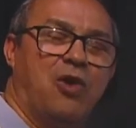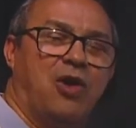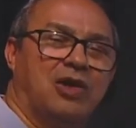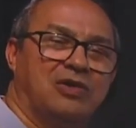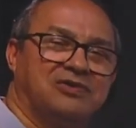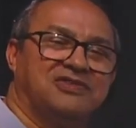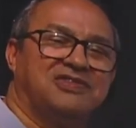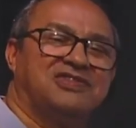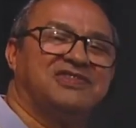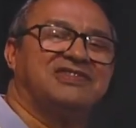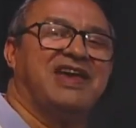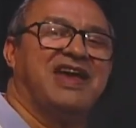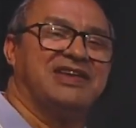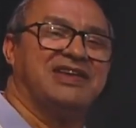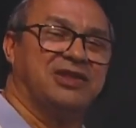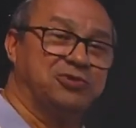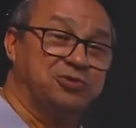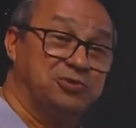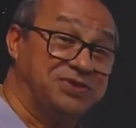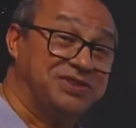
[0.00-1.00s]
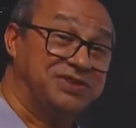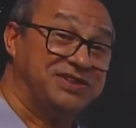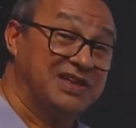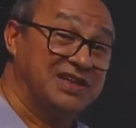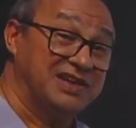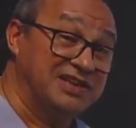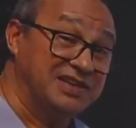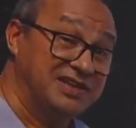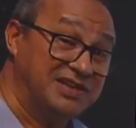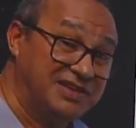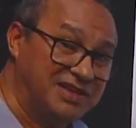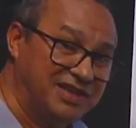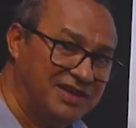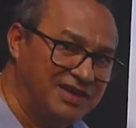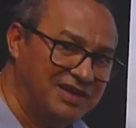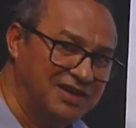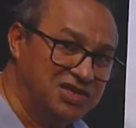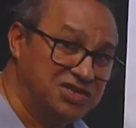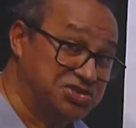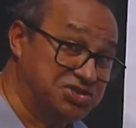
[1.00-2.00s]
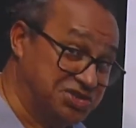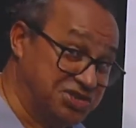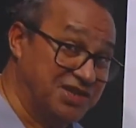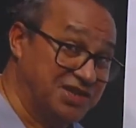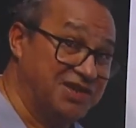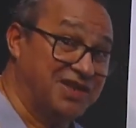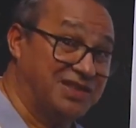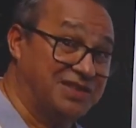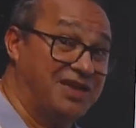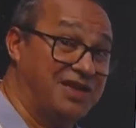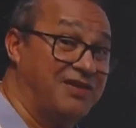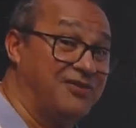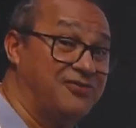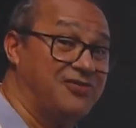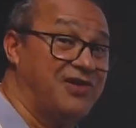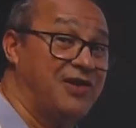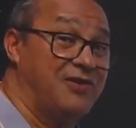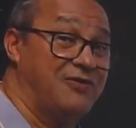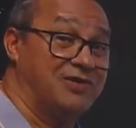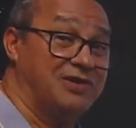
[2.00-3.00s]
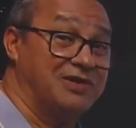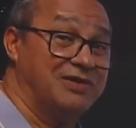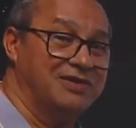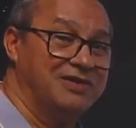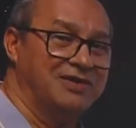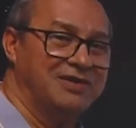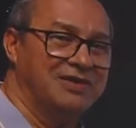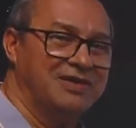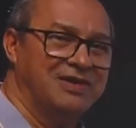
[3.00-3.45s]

o óleo saia do tanque e chegue até a válvula